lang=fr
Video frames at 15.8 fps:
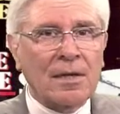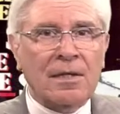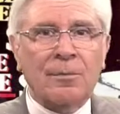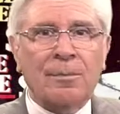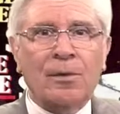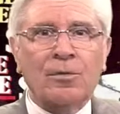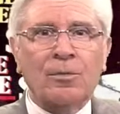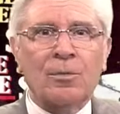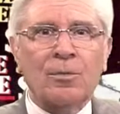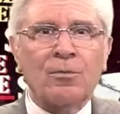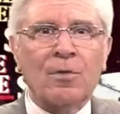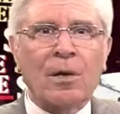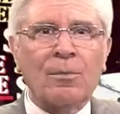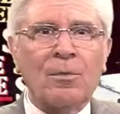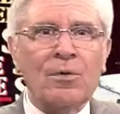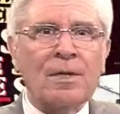qui pense
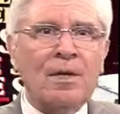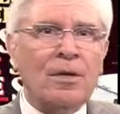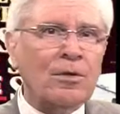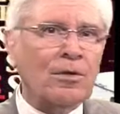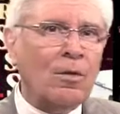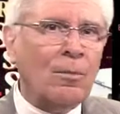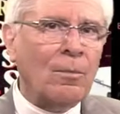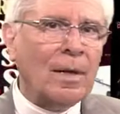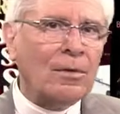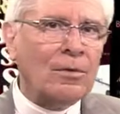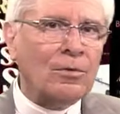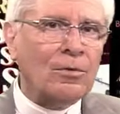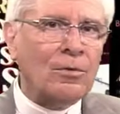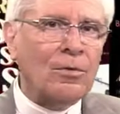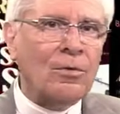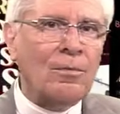pouvoir mener un combat
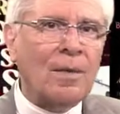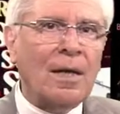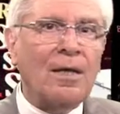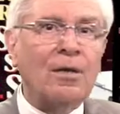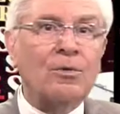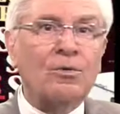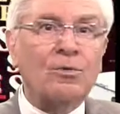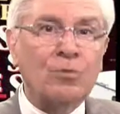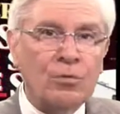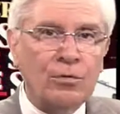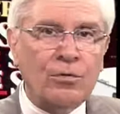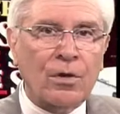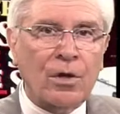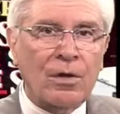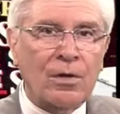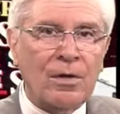contre le mal tout
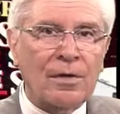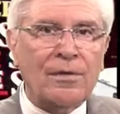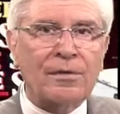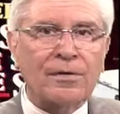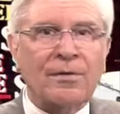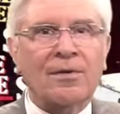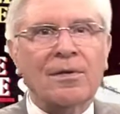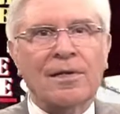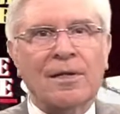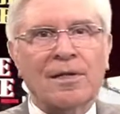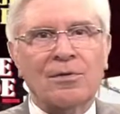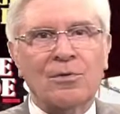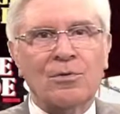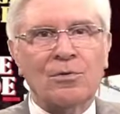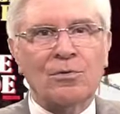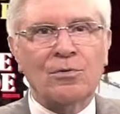seul, sans
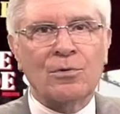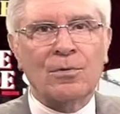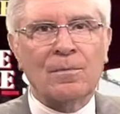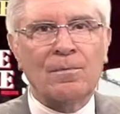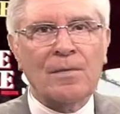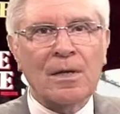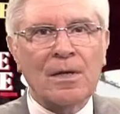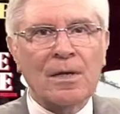l'aide de Dieu.